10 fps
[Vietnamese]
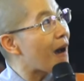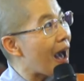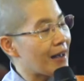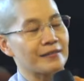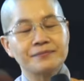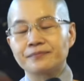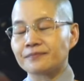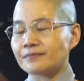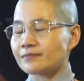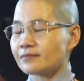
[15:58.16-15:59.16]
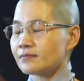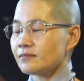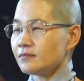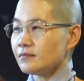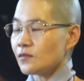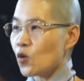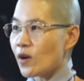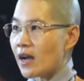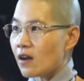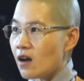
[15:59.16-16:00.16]
tình bạn
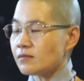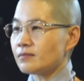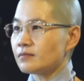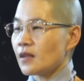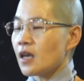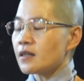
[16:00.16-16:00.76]
của các con